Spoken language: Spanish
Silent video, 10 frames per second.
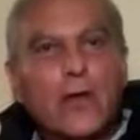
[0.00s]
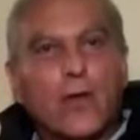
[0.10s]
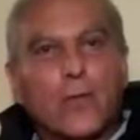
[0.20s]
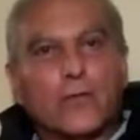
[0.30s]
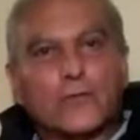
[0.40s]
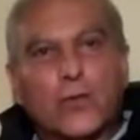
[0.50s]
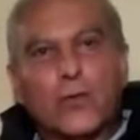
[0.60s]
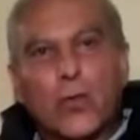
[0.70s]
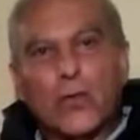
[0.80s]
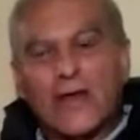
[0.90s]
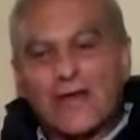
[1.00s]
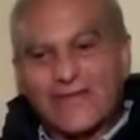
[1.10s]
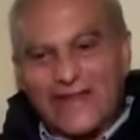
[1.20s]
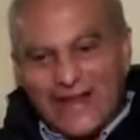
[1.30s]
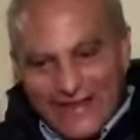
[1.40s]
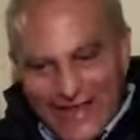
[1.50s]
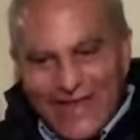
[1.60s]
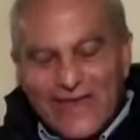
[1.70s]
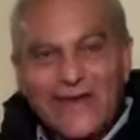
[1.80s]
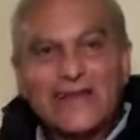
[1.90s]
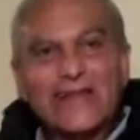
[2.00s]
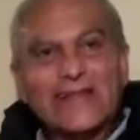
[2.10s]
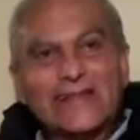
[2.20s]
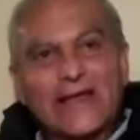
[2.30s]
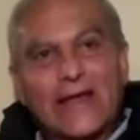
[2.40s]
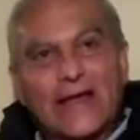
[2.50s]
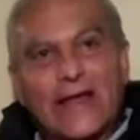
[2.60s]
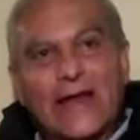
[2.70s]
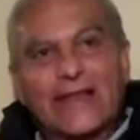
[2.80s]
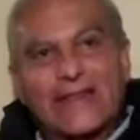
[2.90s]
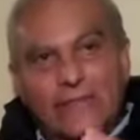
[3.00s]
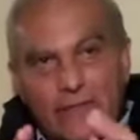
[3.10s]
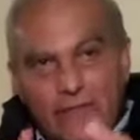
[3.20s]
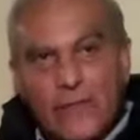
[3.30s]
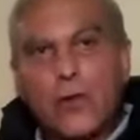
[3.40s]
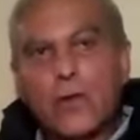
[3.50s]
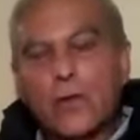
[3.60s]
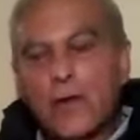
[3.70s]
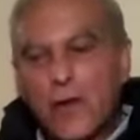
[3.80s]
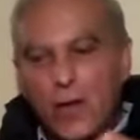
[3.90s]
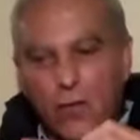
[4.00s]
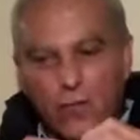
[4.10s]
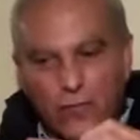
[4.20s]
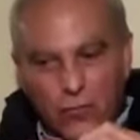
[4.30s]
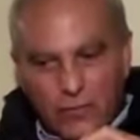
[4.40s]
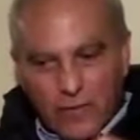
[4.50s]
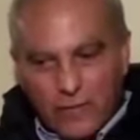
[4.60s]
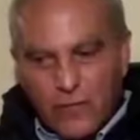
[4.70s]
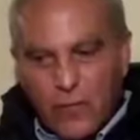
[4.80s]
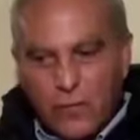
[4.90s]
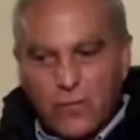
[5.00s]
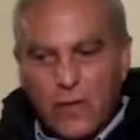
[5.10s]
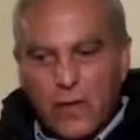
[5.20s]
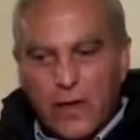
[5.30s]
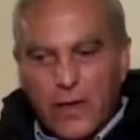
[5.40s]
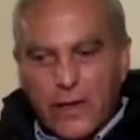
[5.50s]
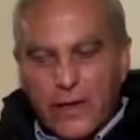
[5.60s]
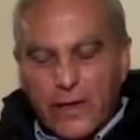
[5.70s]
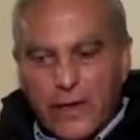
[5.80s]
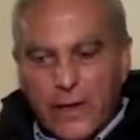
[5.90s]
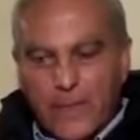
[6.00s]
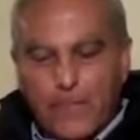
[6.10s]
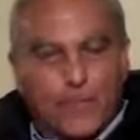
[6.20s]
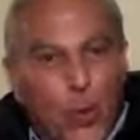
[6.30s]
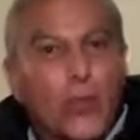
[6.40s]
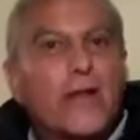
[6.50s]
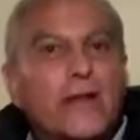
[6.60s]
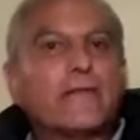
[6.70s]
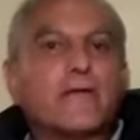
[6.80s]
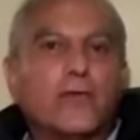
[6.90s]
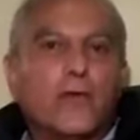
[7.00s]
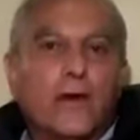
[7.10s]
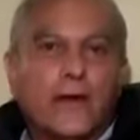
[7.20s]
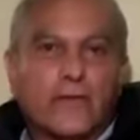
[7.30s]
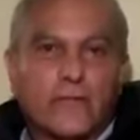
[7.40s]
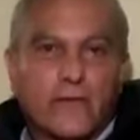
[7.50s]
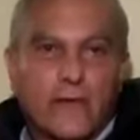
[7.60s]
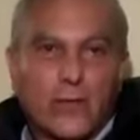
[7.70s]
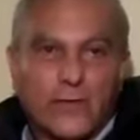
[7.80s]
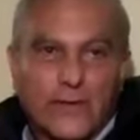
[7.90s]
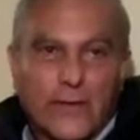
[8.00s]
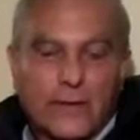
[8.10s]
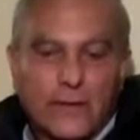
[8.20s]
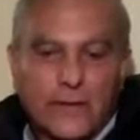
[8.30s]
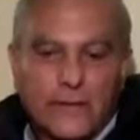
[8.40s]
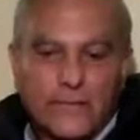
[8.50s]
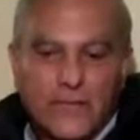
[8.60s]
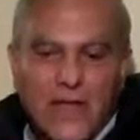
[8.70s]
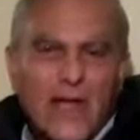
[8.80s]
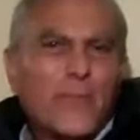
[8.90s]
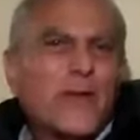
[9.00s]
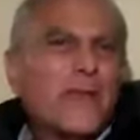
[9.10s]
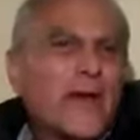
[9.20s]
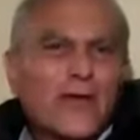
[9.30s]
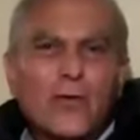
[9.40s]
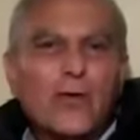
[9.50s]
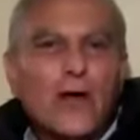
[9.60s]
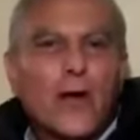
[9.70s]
como son una estrategia de crear división, confrontación, eh, polarización en la sociedad guatemalteca. Primero,